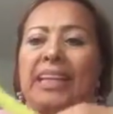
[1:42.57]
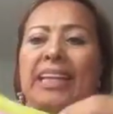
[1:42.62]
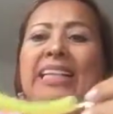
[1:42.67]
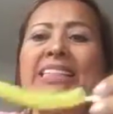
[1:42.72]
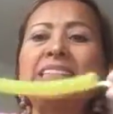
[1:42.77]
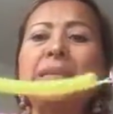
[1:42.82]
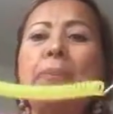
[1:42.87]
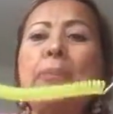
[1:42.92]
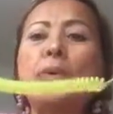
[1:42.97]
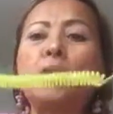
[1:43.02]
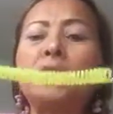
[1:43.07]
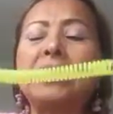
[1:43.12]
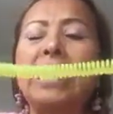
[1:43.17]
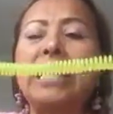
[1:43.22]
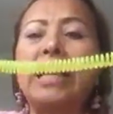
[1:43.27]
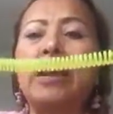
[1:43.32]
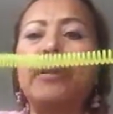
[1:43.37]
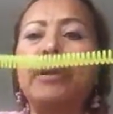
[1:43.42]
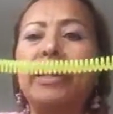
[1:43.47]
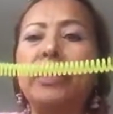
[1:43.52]
Este
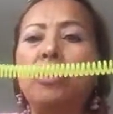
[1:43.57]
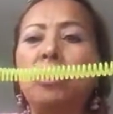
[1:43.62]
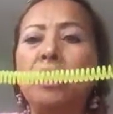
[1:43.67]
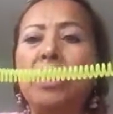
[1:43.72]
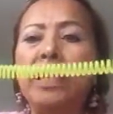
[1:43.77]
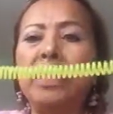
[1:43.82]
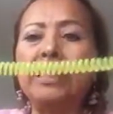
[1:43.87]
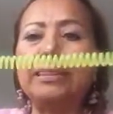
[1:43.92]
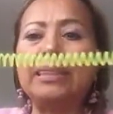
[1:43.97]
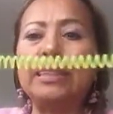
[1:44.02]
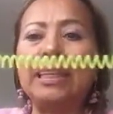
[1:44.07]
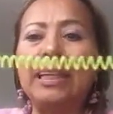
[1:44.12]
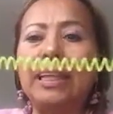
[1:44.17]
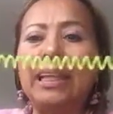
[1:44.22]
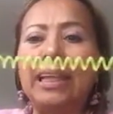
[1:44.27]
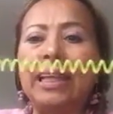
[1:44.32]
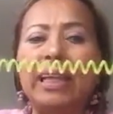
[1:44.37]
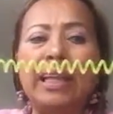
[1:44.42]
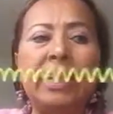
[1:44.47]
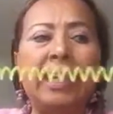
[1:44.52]
portallavero es
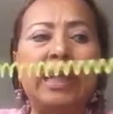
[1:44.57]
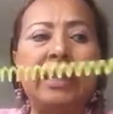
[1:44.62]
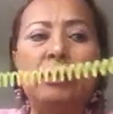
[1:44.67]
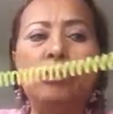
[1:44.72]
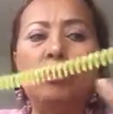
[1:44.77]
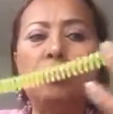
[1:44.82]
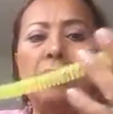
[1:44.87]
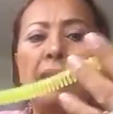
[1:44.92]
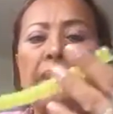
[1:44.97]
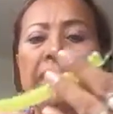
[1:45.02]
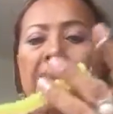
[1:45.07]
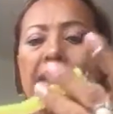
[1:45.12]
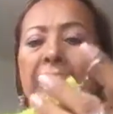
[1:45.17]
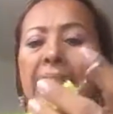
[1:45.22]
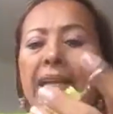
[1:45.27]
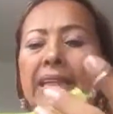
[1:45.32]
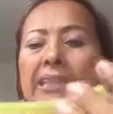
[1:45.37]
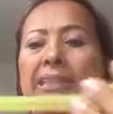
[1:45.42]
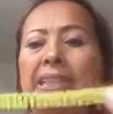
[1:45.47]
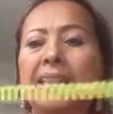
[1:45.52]
en un
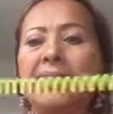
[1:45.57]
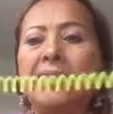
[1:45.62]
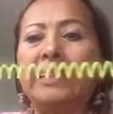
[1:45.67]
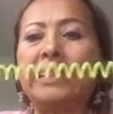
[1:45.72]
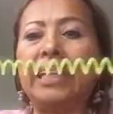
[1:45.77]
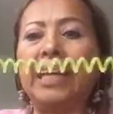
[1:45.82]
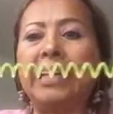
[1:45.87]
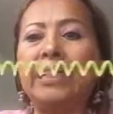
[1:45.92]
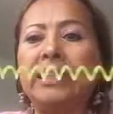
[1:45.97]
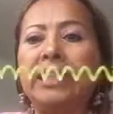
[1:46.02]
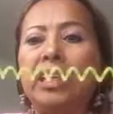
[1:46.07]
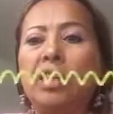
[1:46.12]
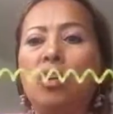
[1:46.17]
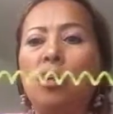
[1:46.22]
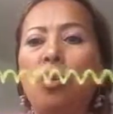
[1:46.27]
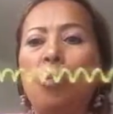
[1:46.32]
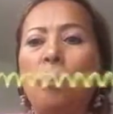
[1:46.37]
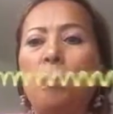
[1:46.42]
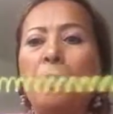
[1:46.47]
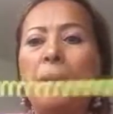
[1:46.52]
material
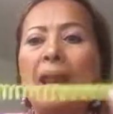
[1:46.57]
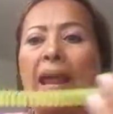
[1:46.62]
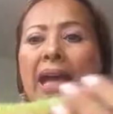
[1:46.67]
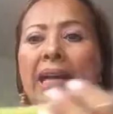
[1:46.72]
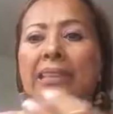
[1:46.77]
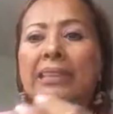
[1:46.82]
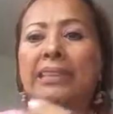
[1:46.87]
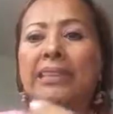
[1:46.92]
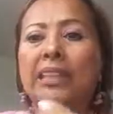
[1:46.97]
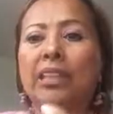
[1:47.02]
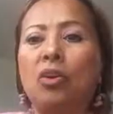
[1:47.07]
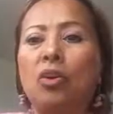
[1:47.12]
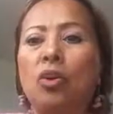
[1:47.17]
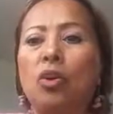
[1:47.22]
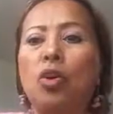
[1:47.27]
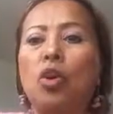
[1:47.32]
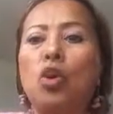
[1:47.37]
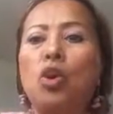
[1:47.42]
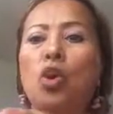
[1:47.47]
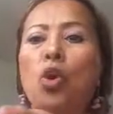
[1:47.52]
sintético,
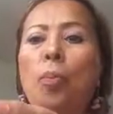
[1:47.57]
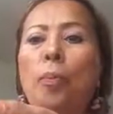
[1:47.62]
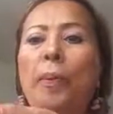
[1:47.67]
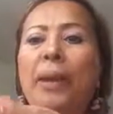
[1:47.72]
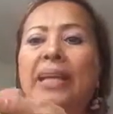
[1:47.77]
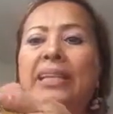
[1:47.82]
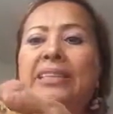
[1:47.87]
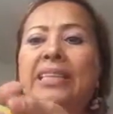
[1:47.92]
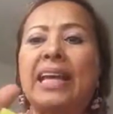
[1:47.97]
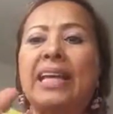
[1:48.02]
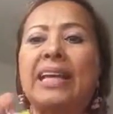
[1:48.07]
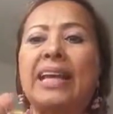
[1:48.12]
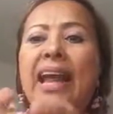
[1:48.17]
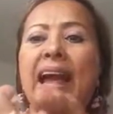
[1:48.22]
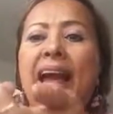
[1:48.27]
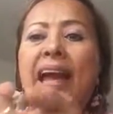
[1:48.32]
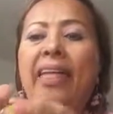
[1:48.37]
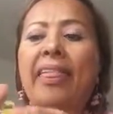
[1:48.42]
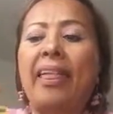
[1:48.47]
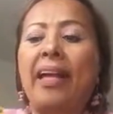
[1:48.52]
plástico, no pesa
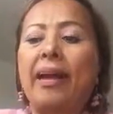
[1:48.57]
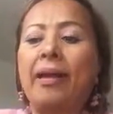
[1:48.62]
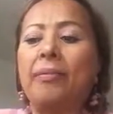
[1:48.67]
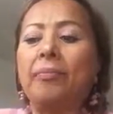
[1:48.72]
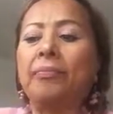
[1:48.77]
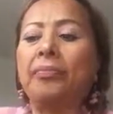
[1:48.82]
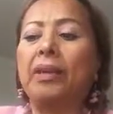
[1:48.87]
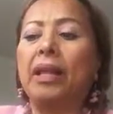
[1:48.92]
nada.